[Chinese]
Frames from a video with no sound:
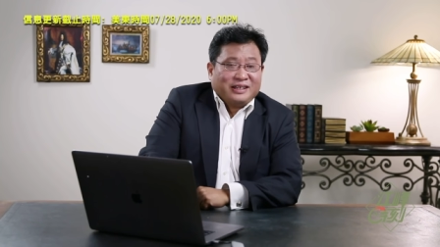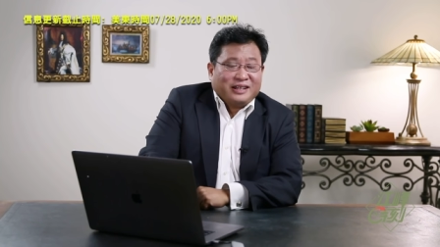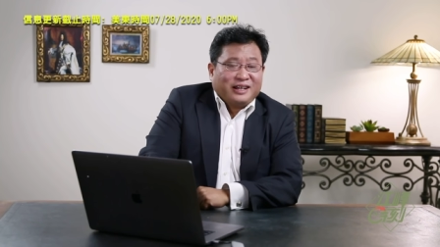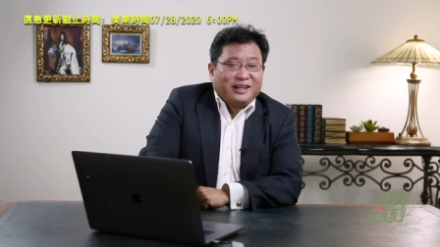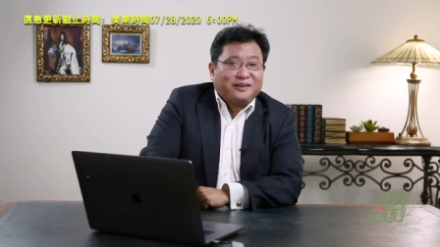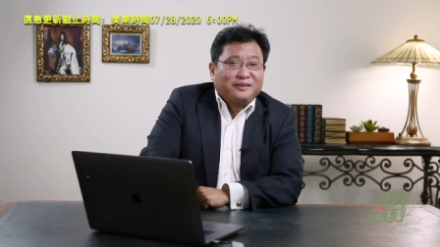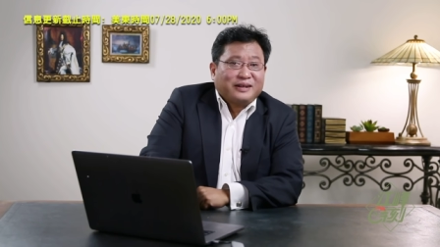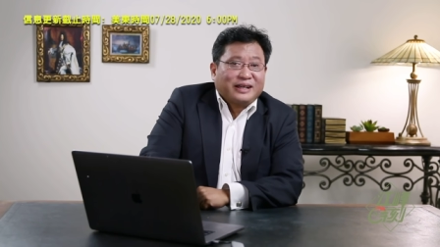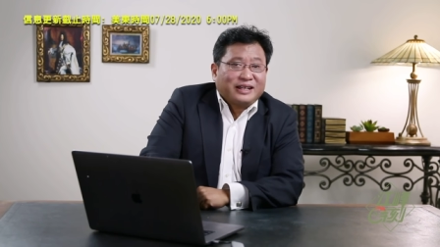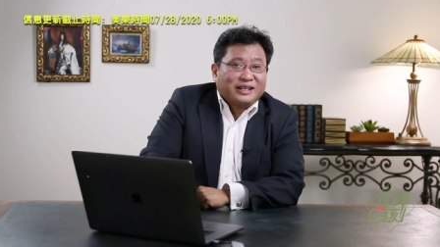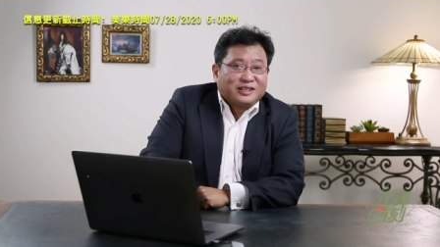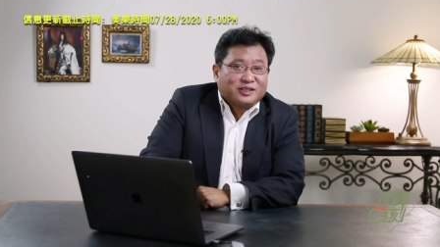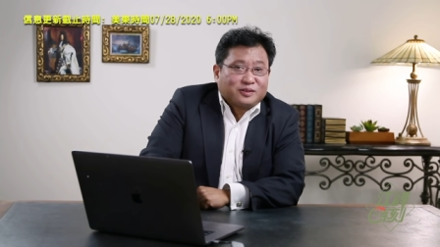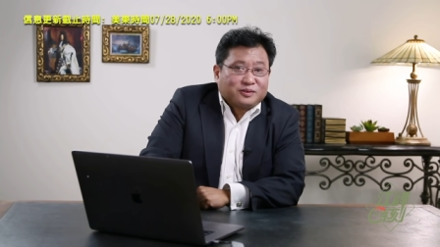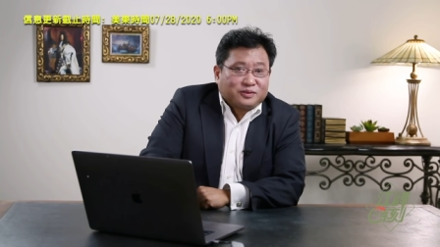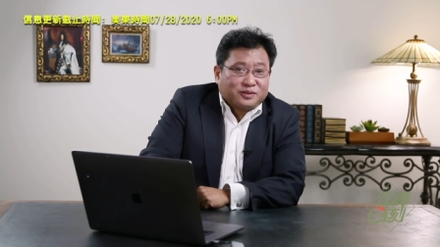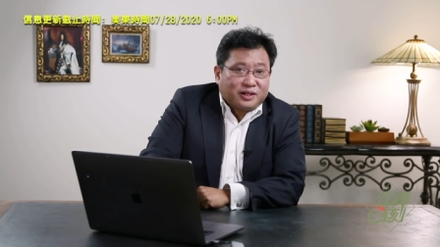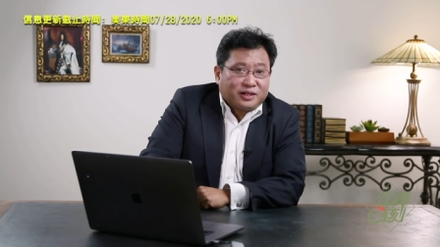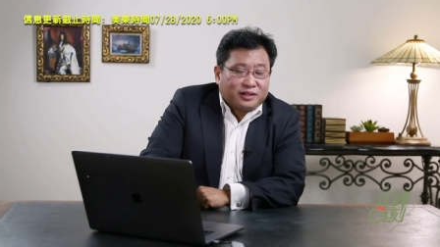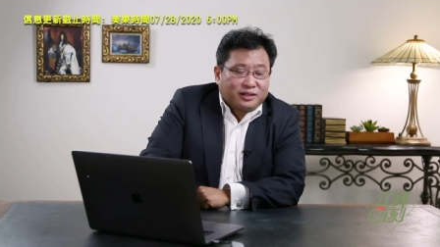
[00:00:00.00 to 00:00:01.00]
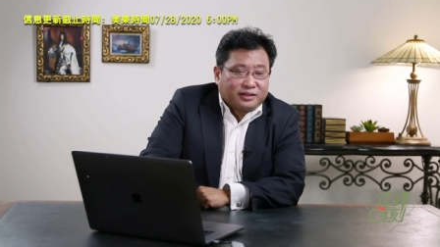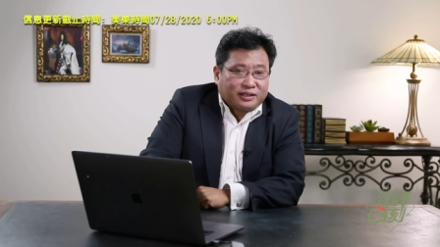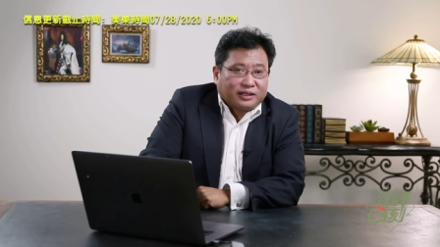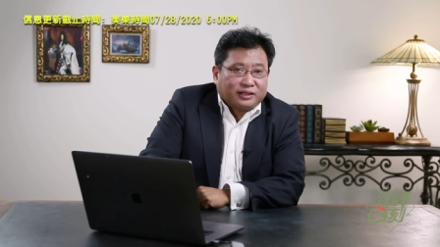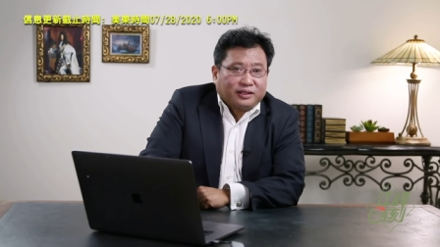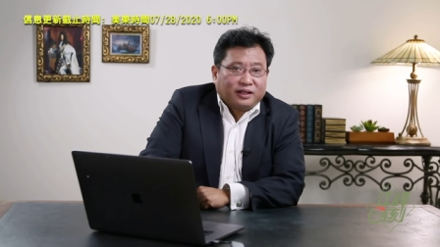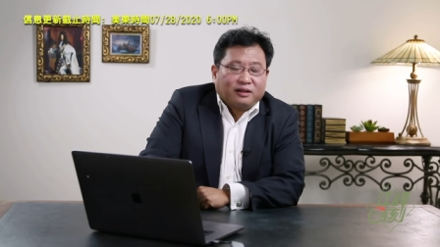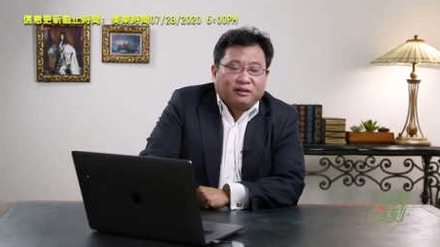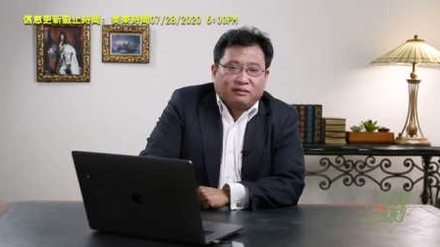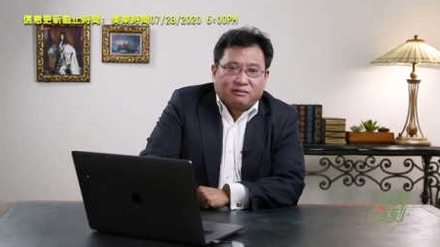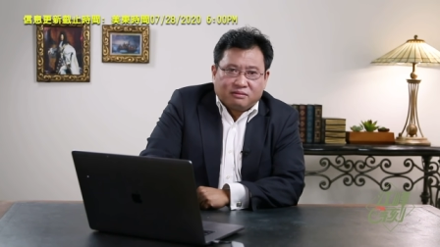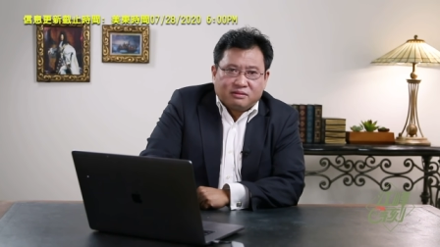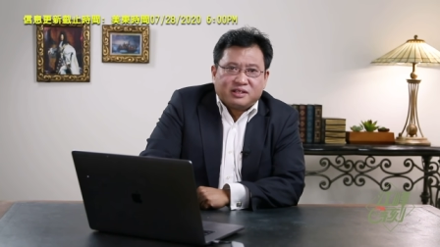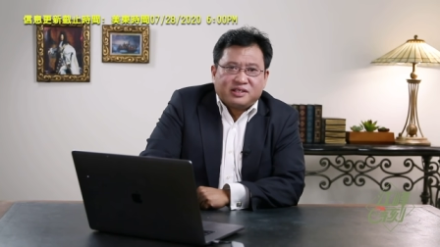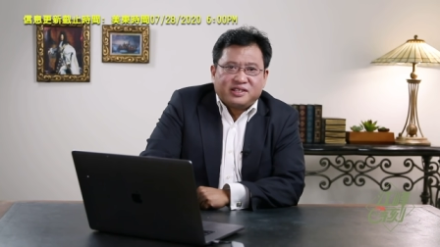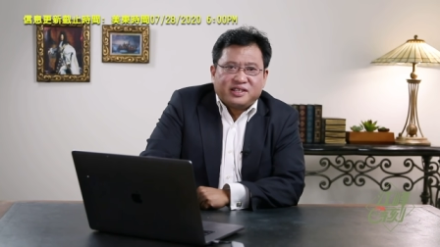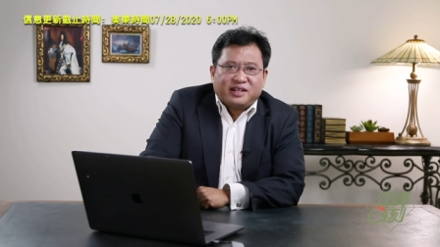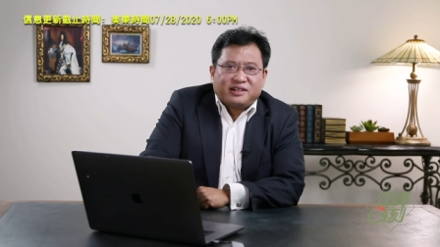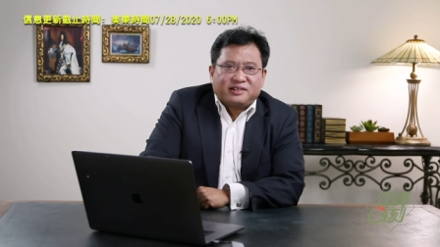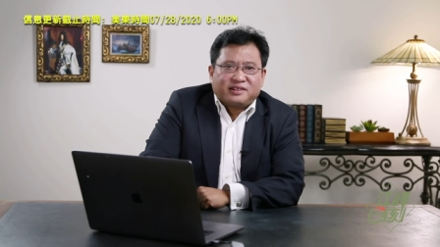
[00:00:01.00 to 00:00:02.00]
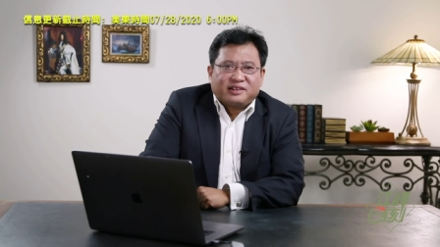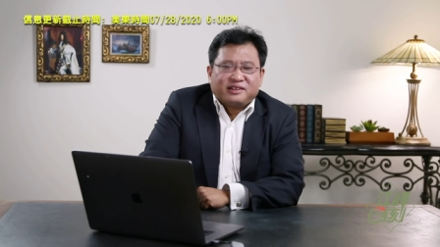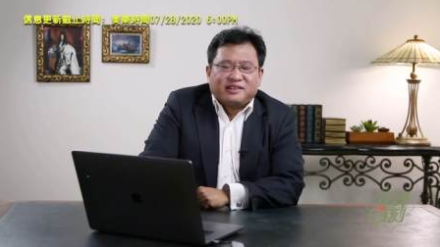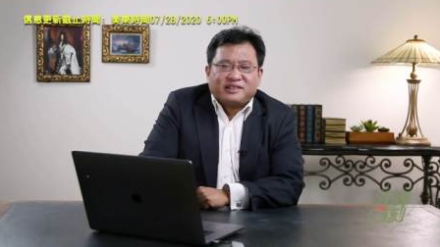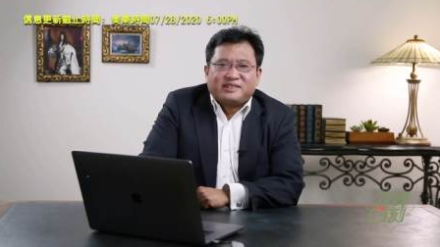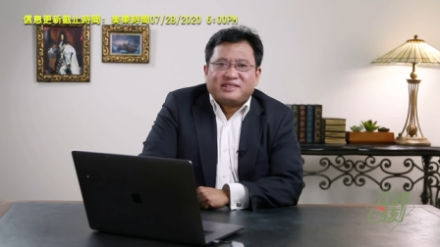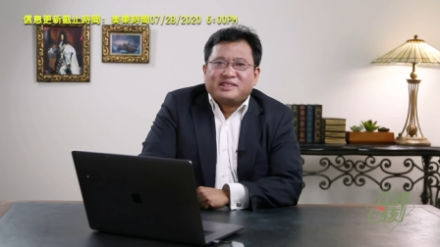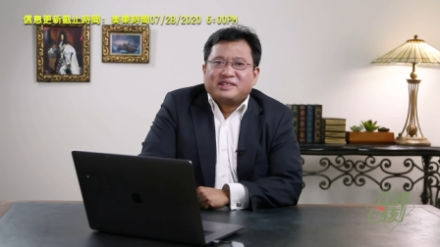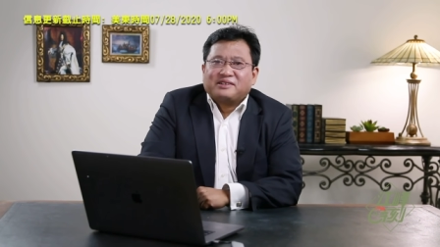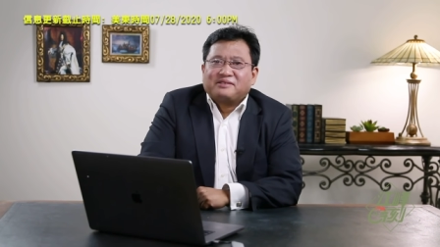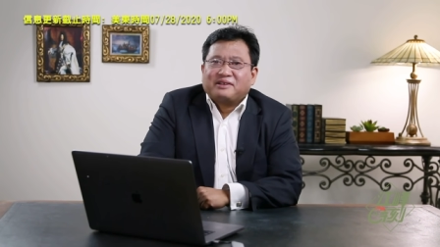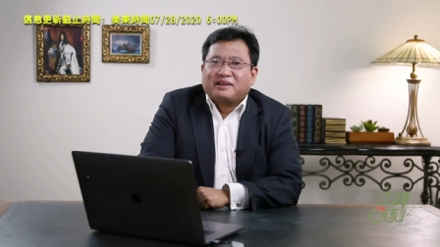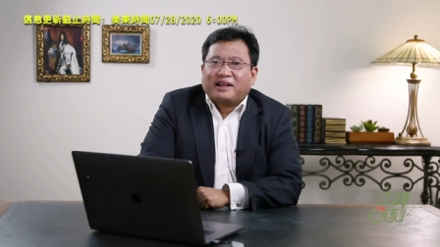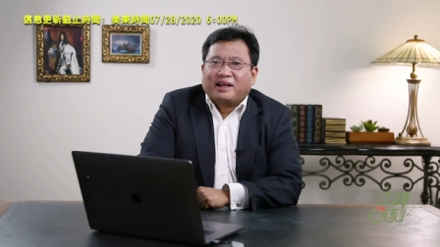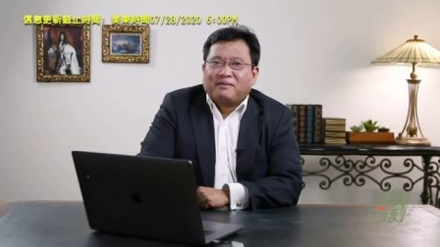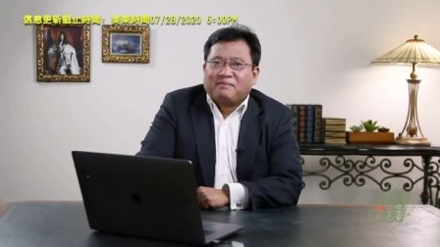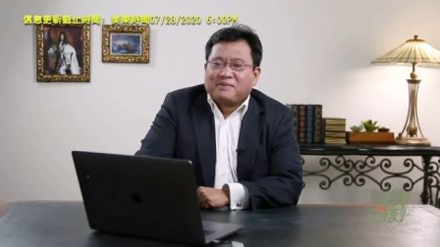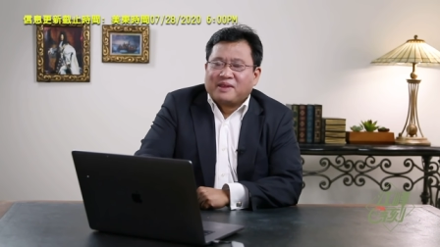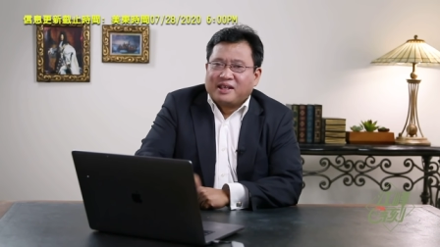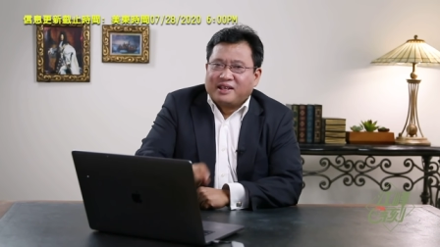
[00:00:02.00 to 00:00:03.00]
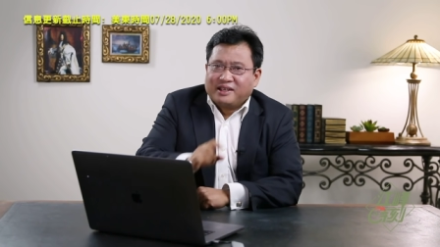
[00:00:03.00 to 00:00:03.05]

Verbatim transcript: 后来呢，总算是等到献身的机会了。